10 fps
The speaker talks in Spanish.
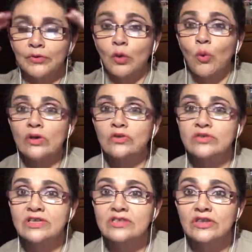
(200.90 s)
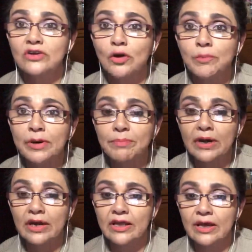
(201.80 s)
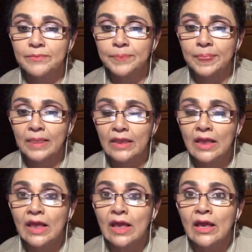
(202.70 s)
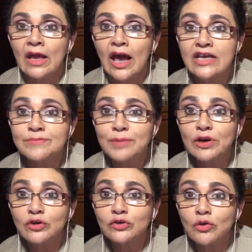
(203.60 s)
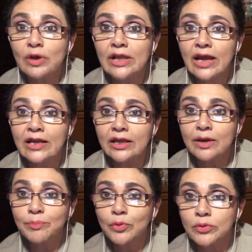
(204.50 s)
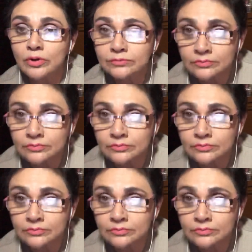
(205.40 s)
Cuando se sintió preparada, Aspiró todo el aire que pudo.